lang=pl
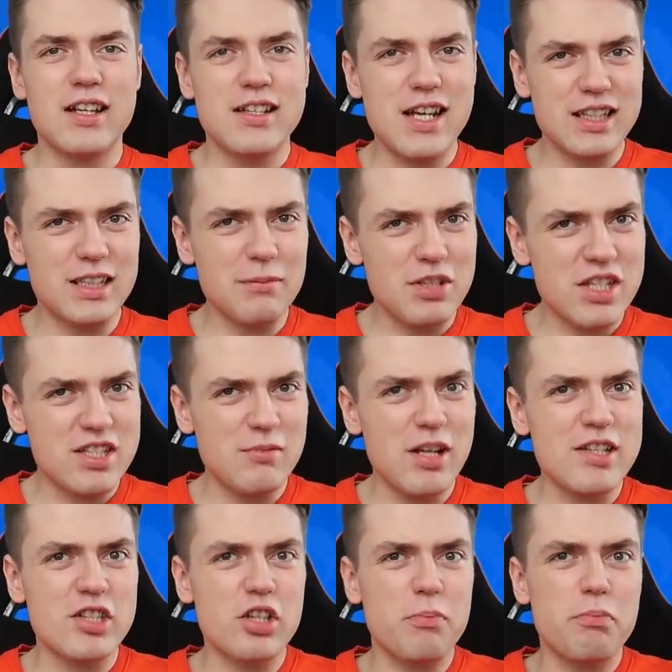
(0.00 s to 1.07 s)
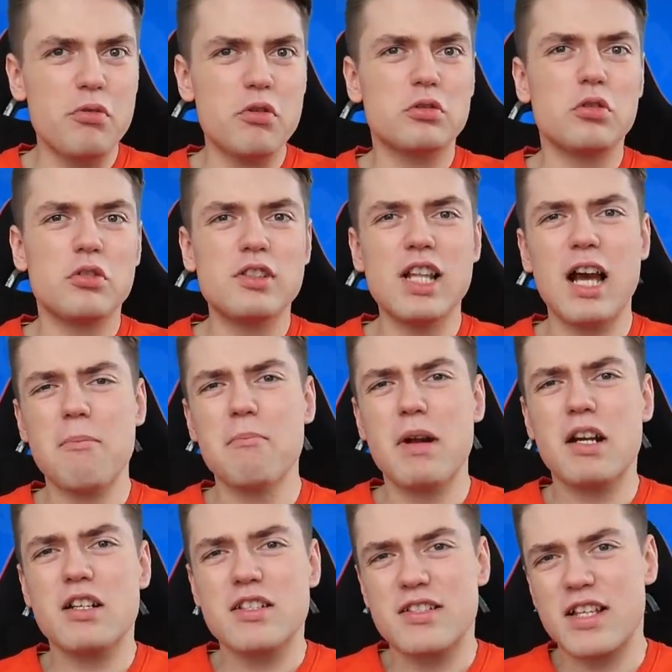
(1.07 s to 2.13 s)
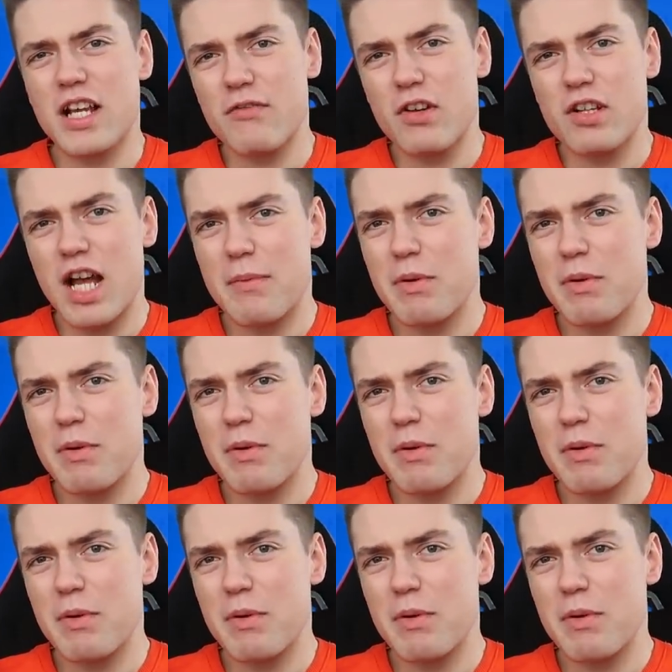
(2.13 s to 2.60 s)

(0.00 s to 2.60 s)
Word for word: Ja tymczasem lecę do punktu number 7,